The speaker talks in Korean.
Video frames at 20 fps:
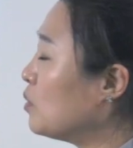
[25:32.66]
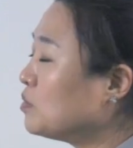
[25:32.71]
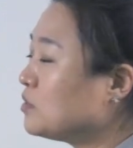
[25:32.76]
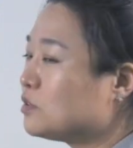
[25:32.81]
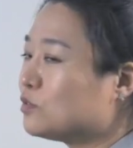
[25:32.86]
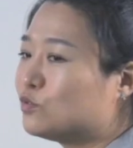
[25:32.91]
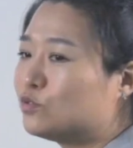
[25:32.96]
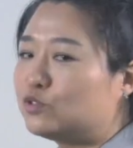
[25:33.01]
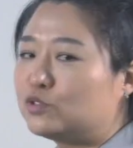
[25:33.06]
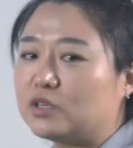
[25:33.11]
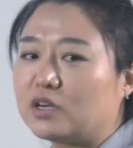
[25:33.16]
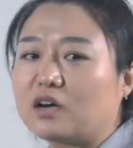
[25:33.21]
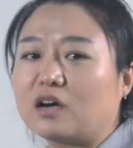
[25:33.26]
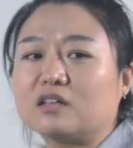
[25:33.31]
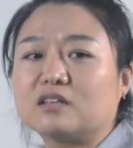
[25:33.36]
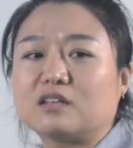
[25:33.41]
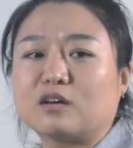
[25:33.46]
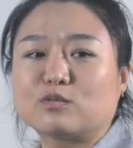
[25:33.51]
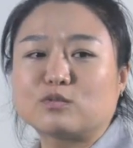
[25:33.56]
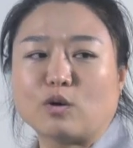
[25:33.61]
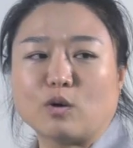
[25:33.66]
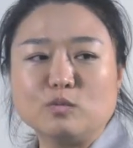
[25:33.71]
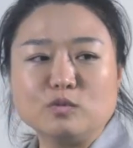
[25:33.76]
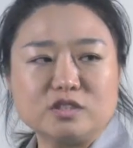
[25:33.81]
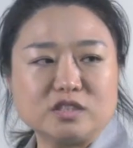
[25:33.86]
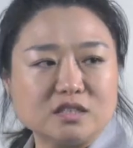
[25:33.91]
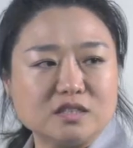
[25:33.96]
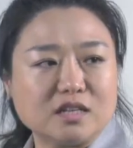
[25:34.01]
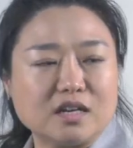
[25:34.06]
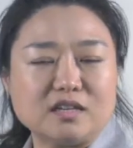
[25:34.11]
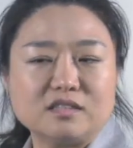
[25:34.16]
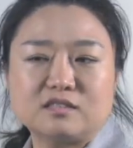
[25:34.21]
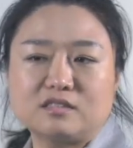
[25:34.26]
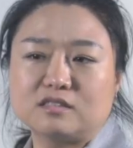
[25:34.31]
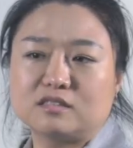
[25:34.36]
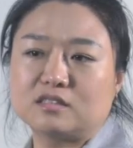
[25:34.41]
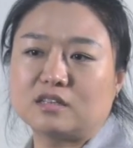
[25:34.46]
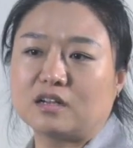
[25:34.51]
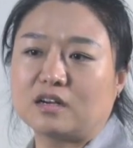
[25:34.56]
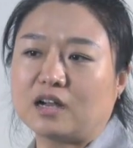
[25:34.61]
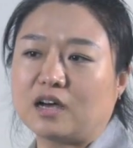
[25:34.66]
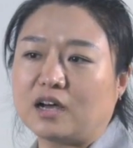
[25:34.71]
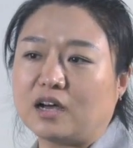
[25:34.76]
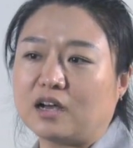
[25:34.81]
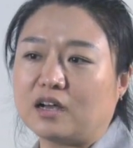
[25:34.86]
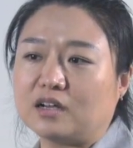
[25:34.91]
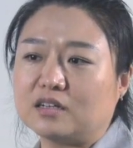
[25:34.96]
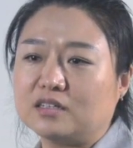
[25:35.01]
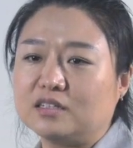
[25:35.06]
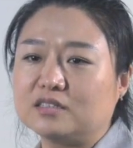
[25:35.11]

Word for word: 없이 우주에 간다고 너무 신나 있을 때라